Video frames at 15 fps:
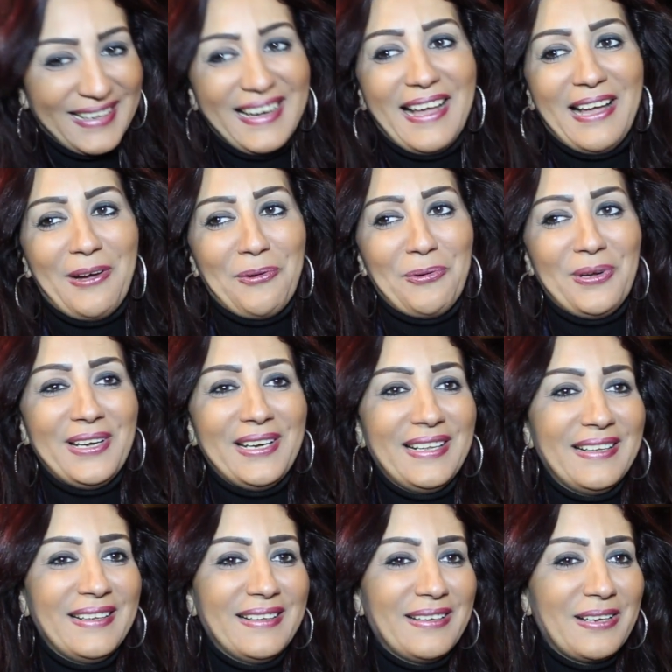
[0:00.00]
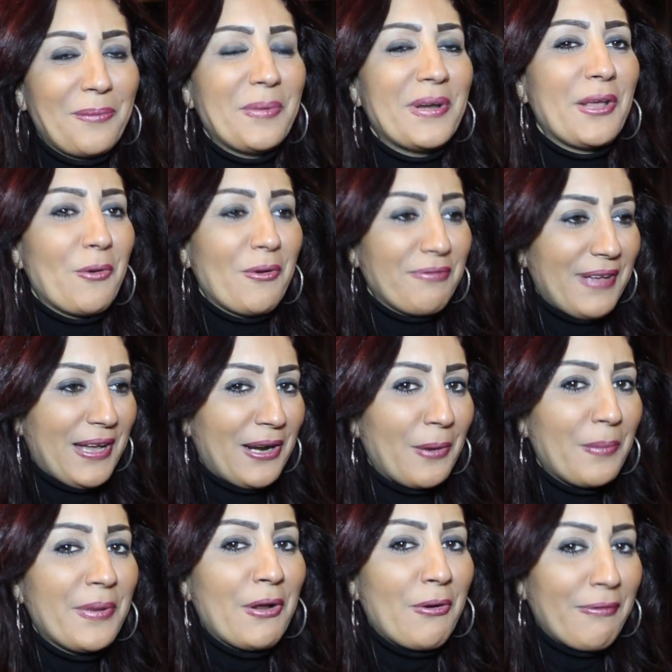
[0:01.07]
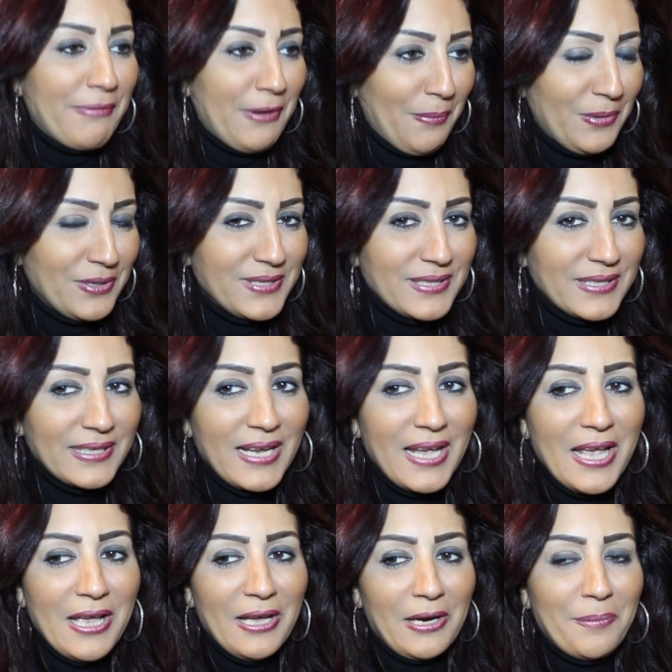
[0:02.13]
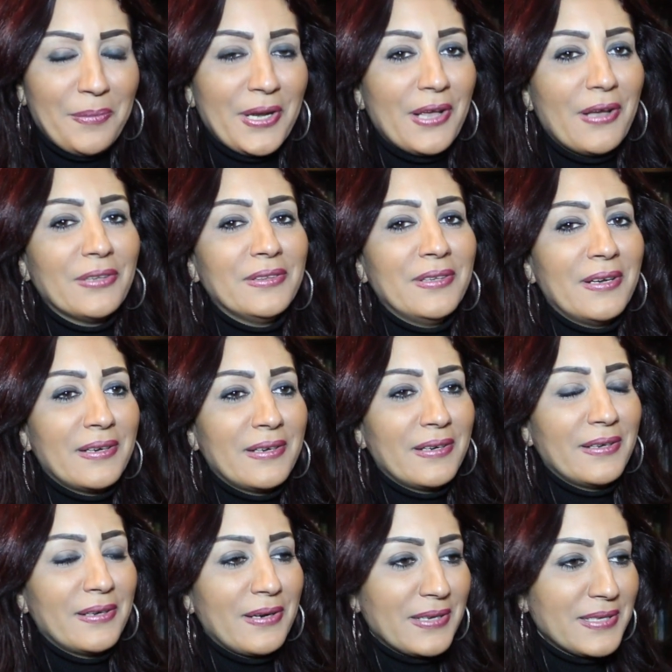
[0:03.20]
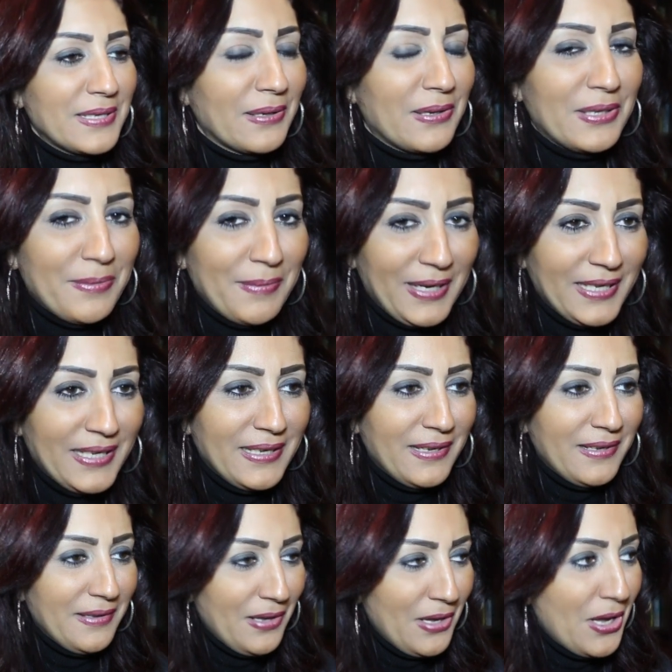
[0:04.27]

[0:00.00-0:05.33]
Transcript: لا اقول ربنا يوفقنا ربنا يوفق مصر ربنا يقدر الرئيس القادم علينا